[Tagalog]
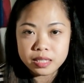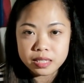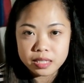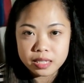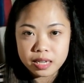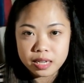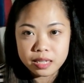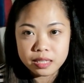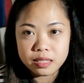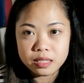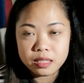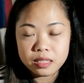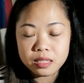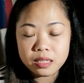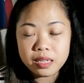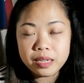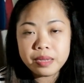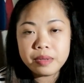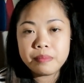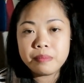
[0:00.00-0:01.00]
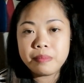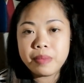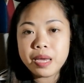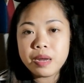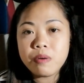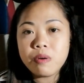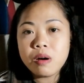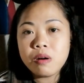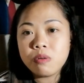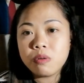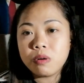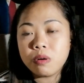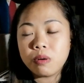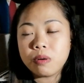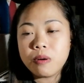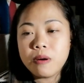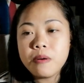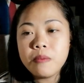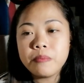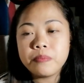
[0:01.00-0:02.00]
Yan. Pero
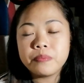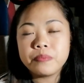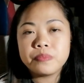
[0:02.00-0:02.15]
ako,